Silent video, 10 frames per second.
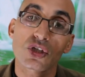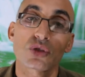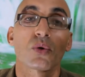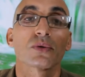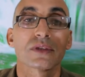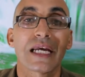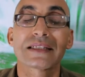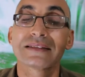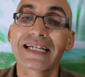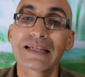الشروط
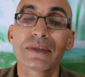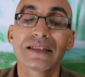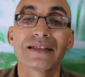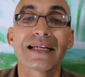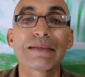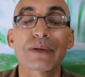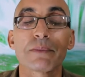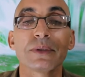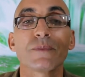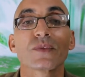إذا دائما
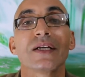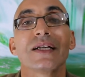العبرة